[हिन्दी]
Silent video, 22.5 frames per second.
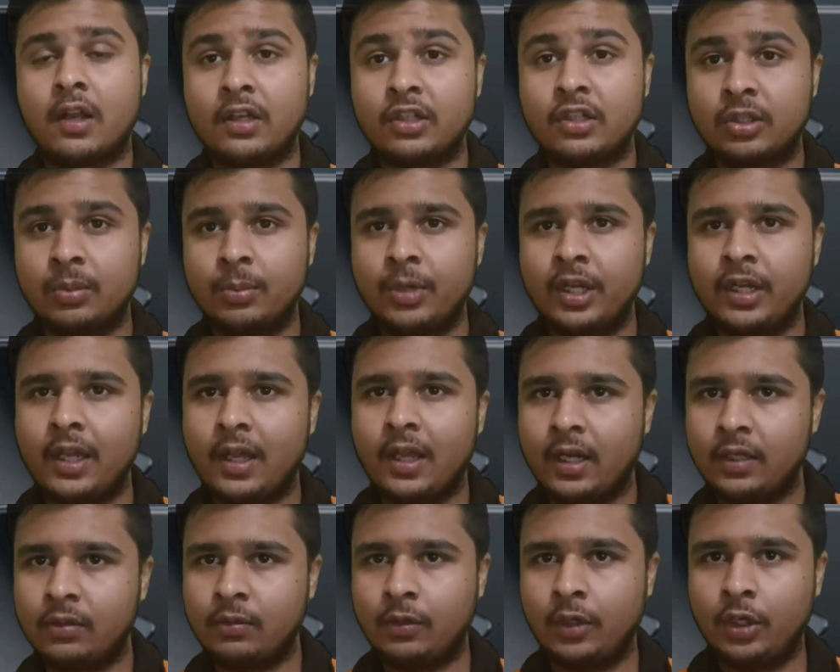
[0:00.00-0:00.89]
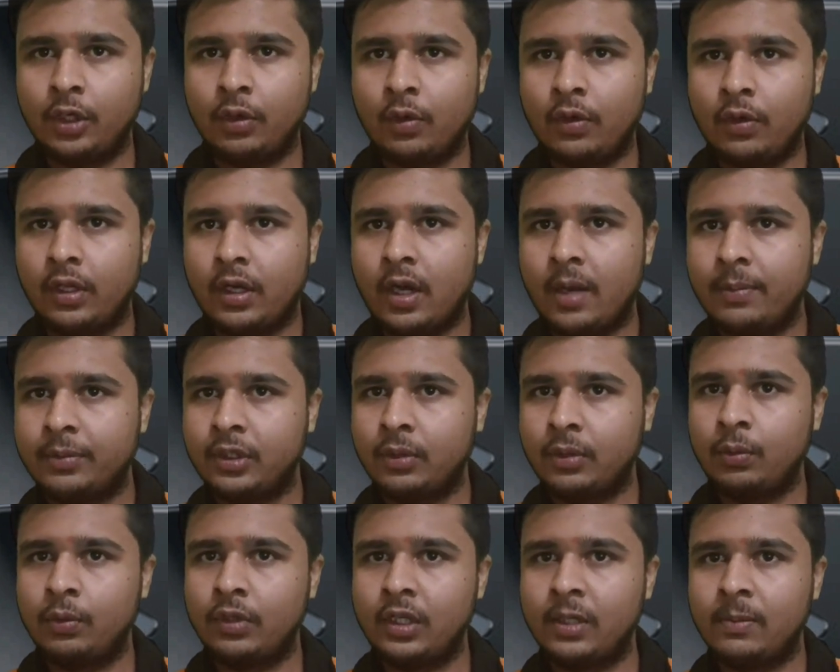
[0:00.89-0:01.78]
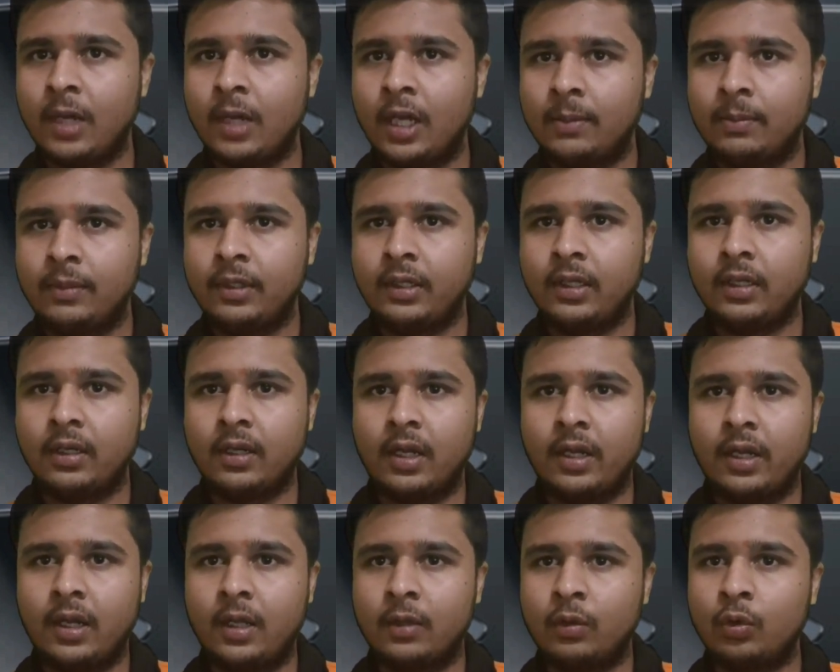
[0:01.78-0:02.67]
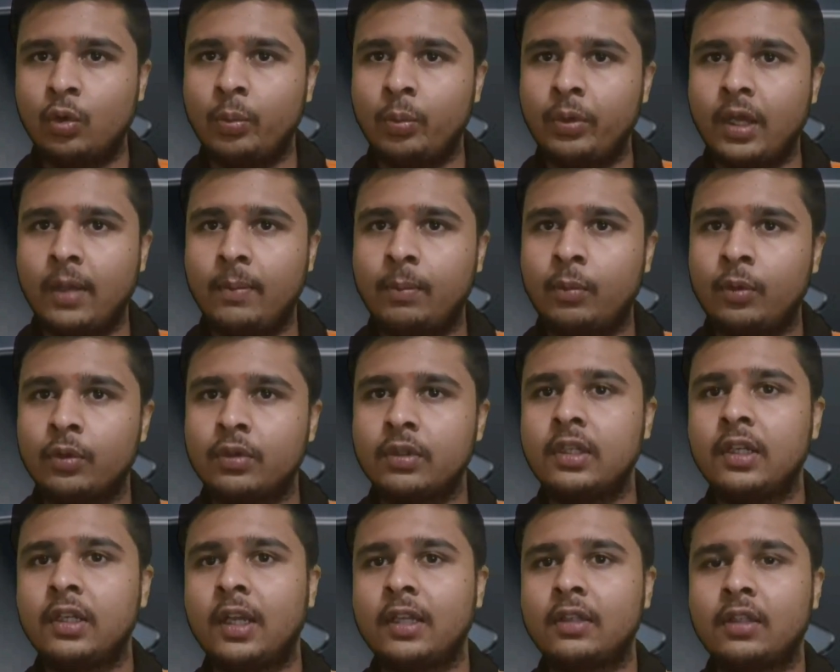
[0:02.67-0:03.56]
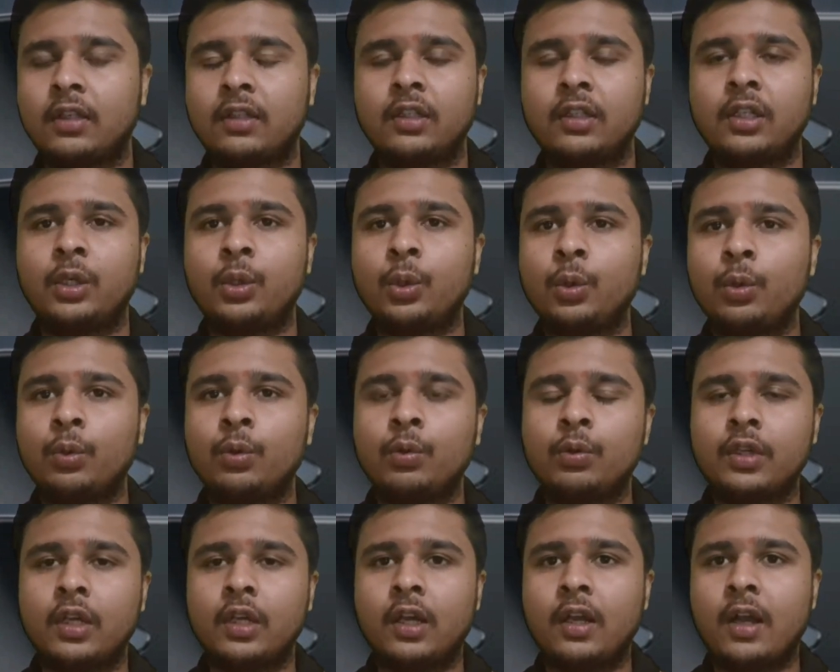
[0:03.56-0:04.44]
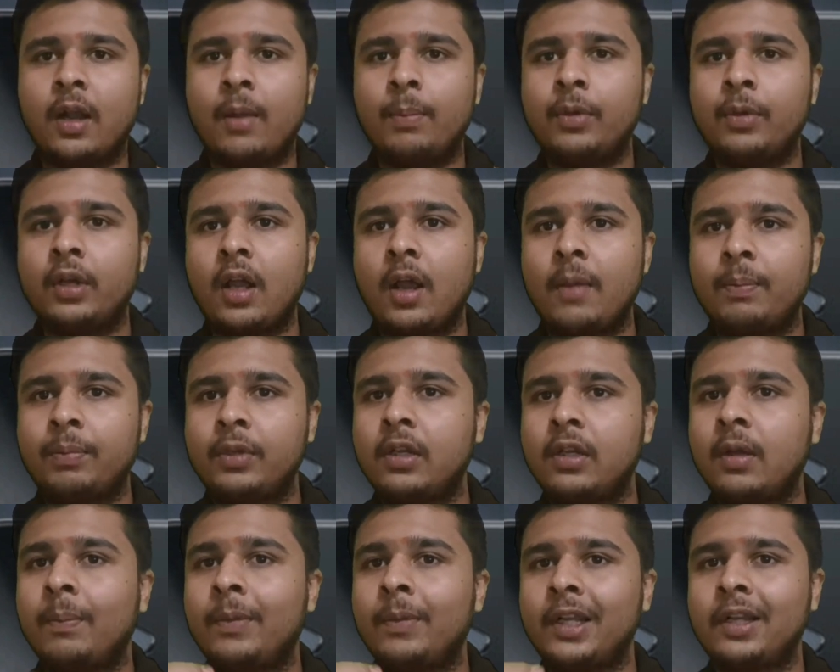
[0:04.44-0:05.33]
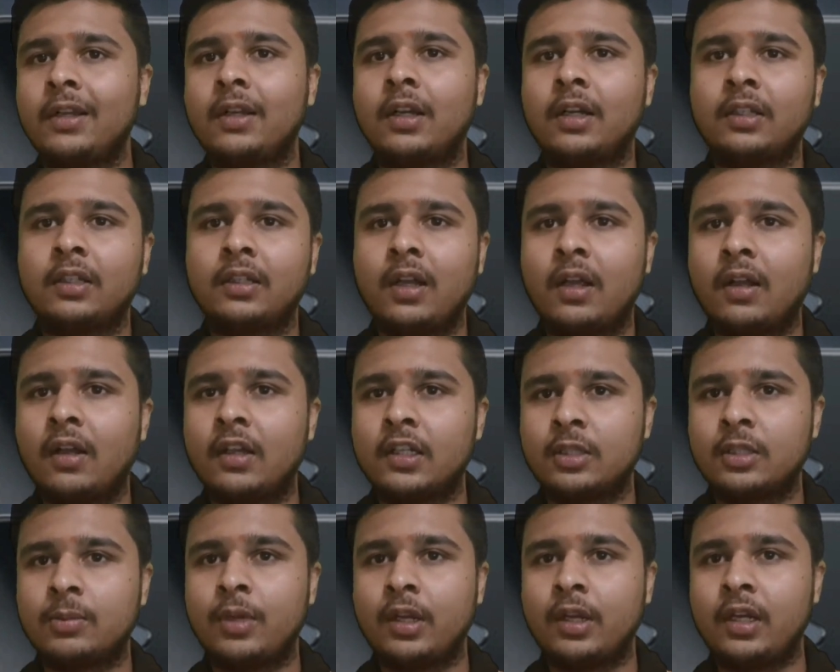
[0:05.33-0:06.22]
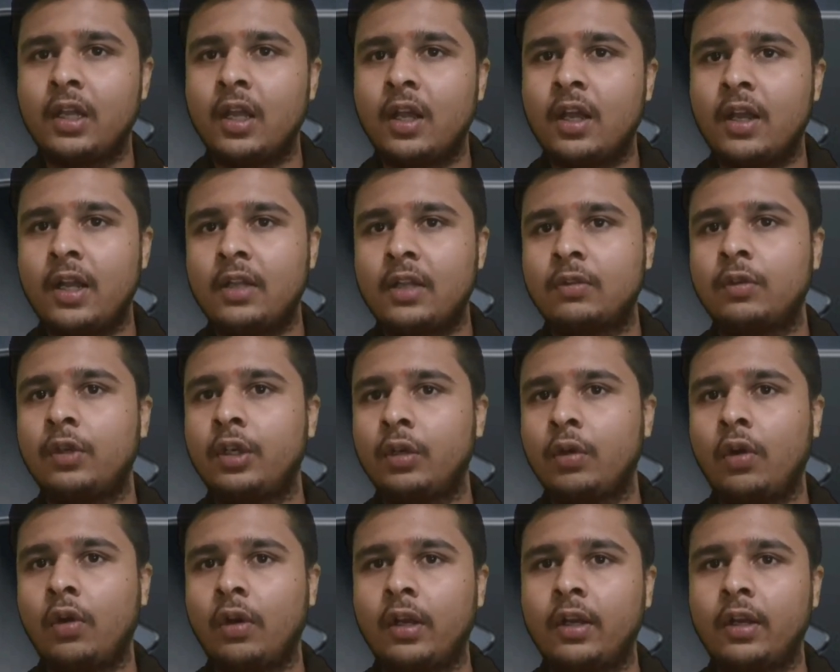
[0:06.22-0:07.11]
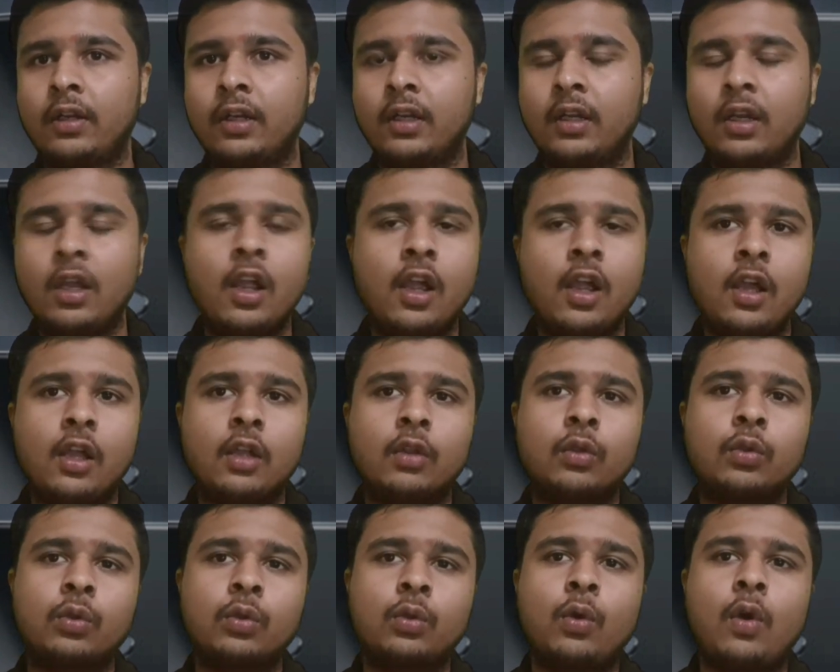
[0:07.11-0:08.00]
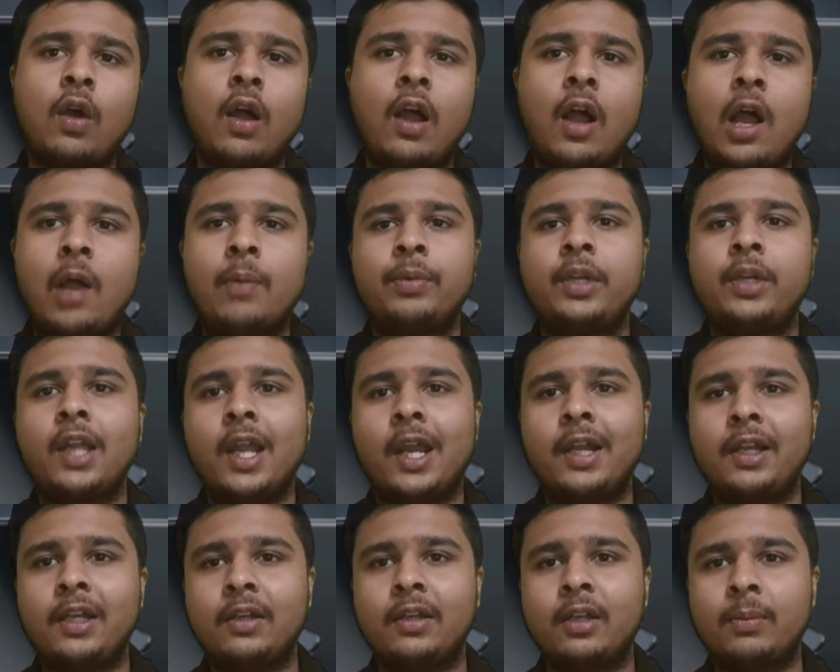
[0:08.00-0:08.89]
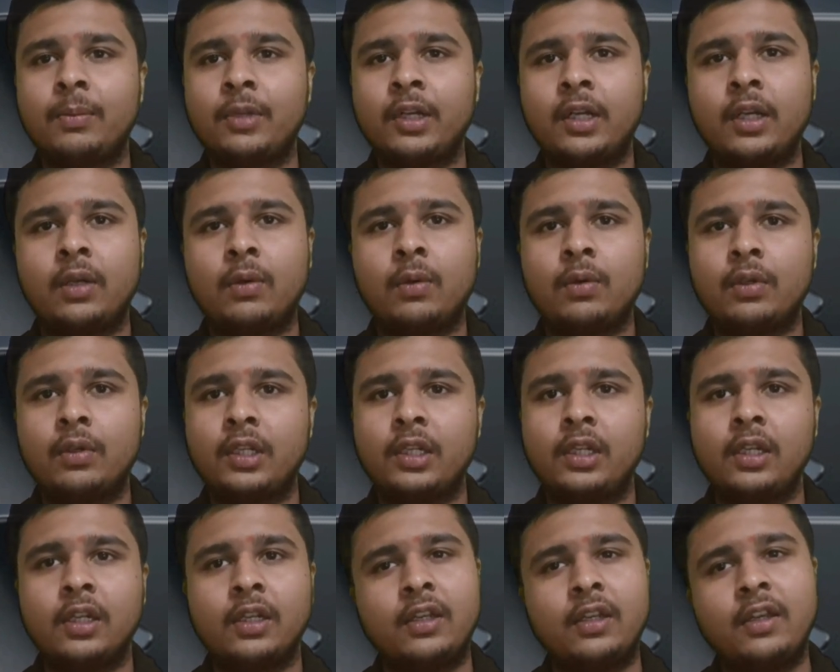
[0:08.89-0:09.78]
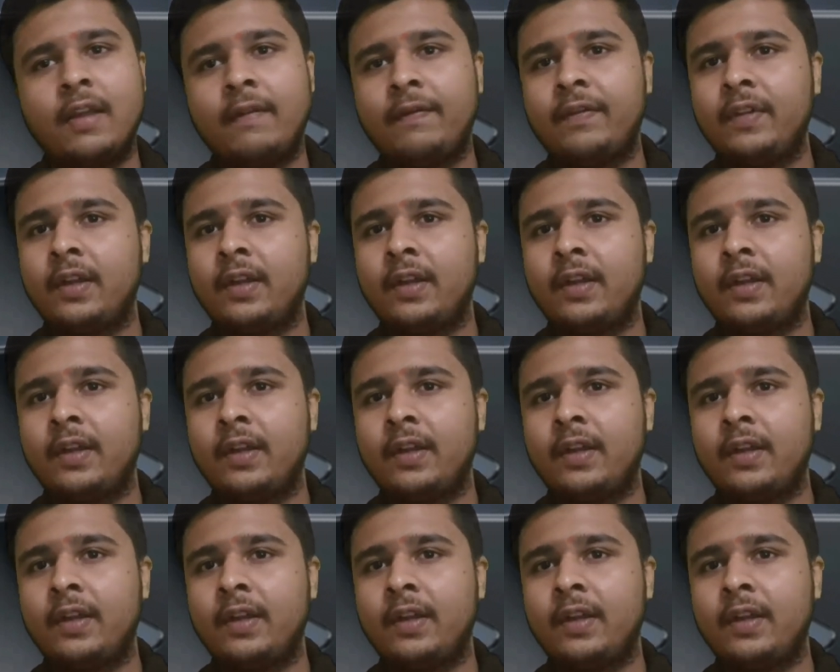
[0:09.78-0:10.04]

कस्टमर या रेस्टोरेंट ऑनर आपसे रूडली बात भी कर रहा है ना तो भी आप कुछ नहीं कह सकते क्यों क्योंकि अगर आप आपकी कंप्लेन कर दी ना कस्टमर या रेस्टोरेंट ऑनर ने तो आपकी आईडी टर्मिनेट होगी या